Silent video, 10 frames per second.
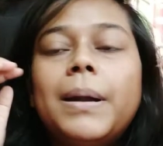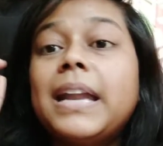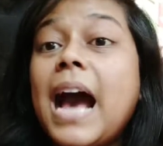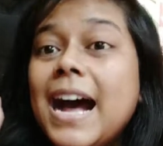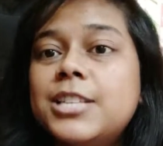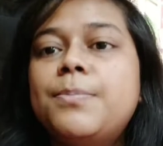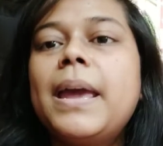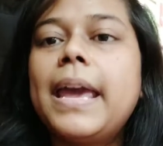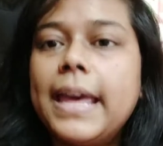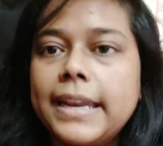बट uh, आज
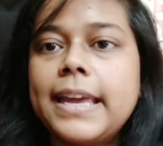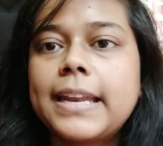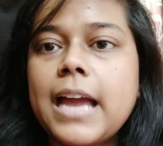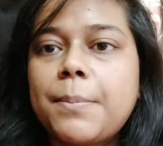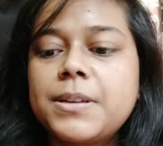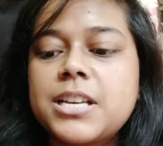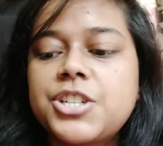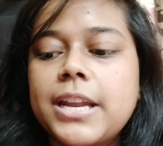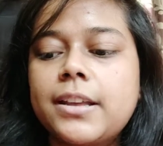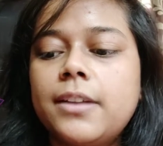मैं हेयर केयर का आपके साथ
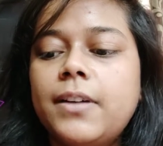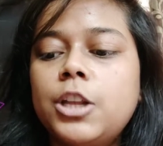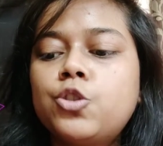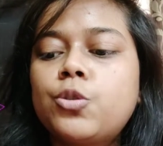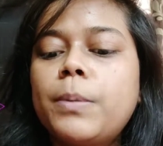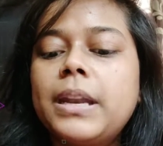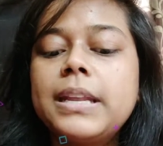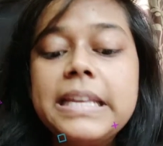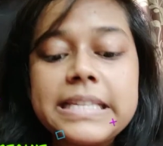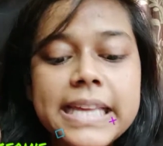शेयर करने वाली हूँ तो
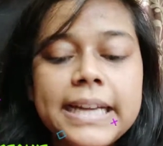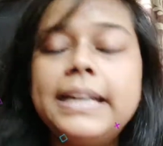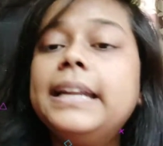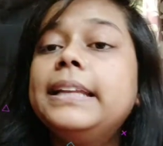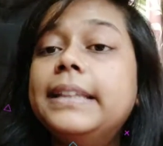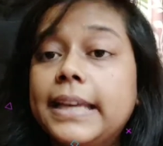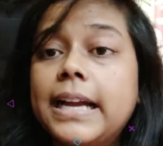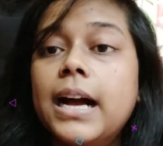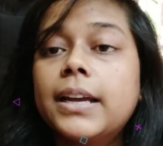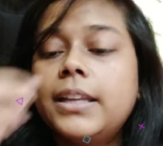मैंने रिसेंटली
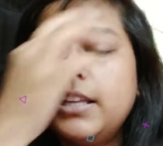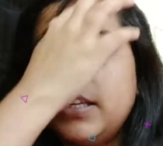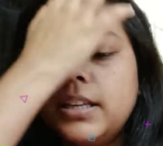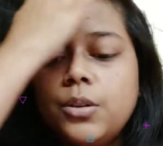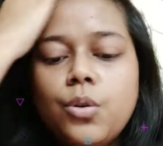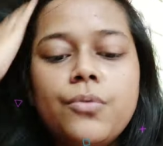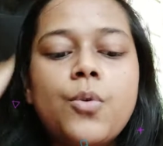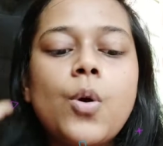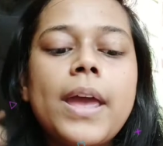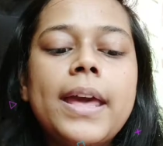देखा कि यू नो
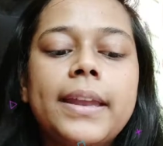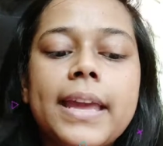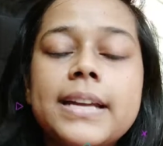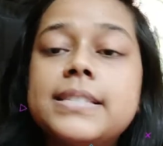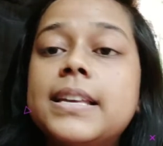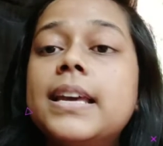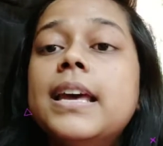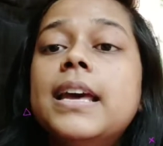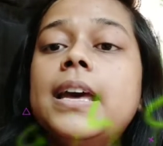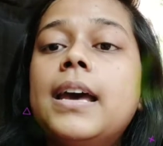वो हेयर केयर से
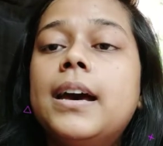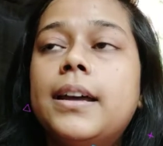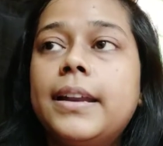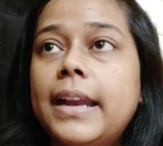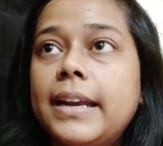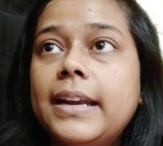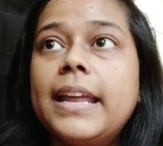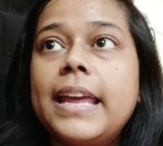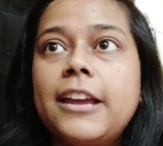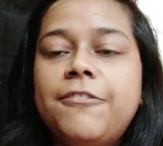रिलेटेड
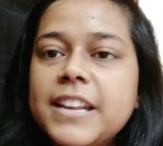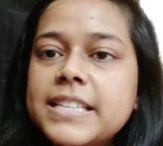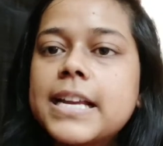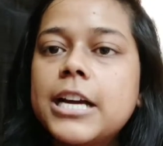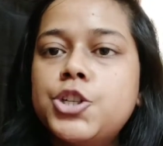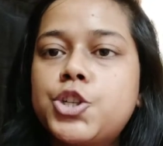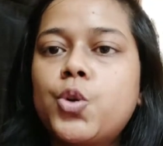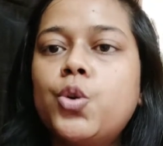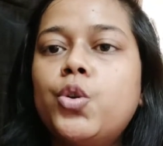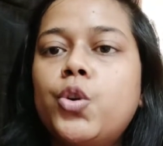uh, एक फ्रिज
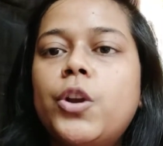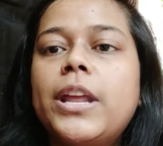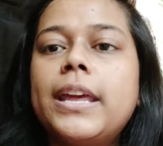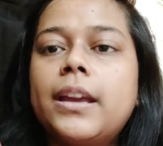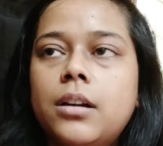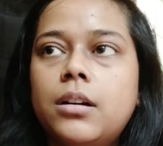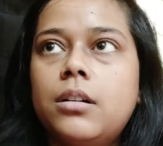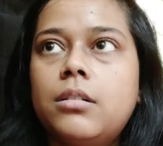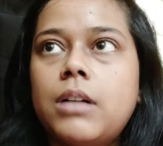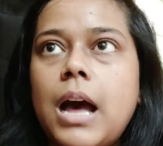कंट्रोल उन्होंने एक
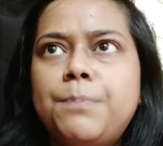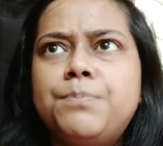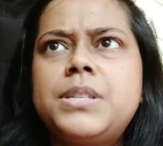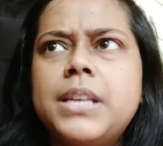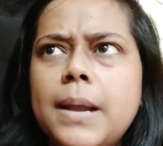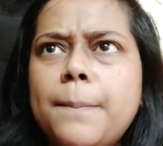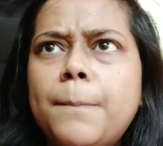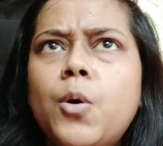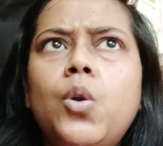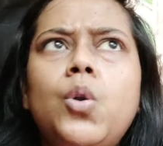uh, आप सेरम
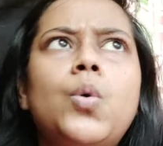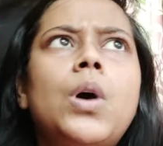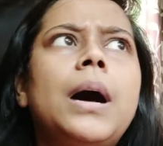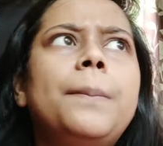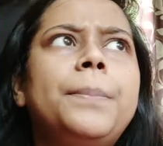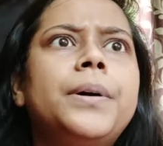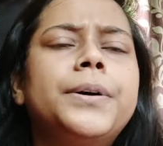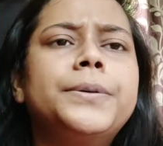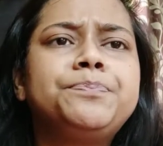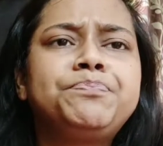बोल लो आप
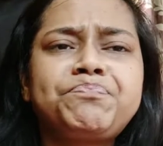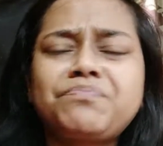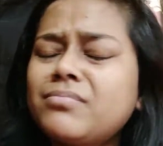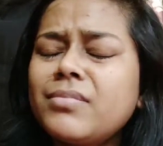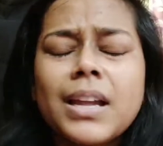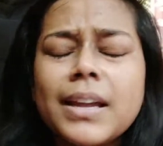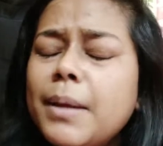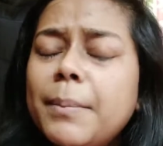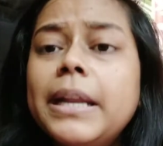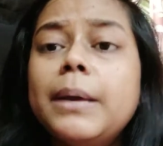uh,
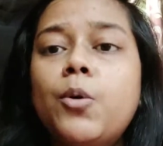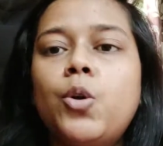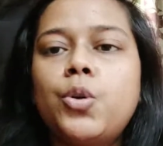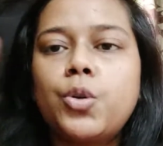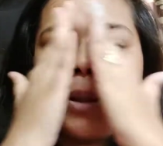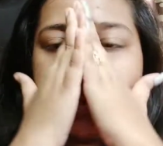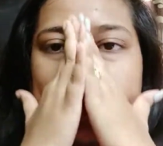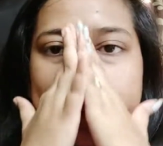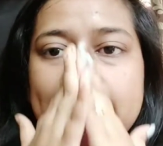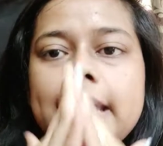रेमेडी बोल लो उन्होंने
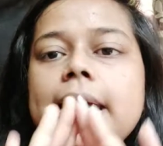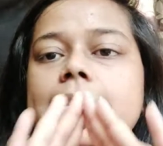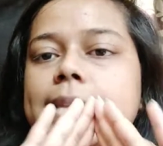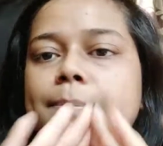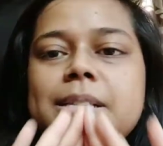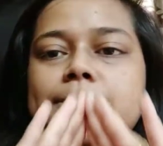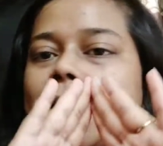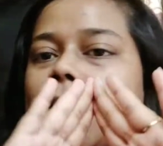बनाया इसलिए बस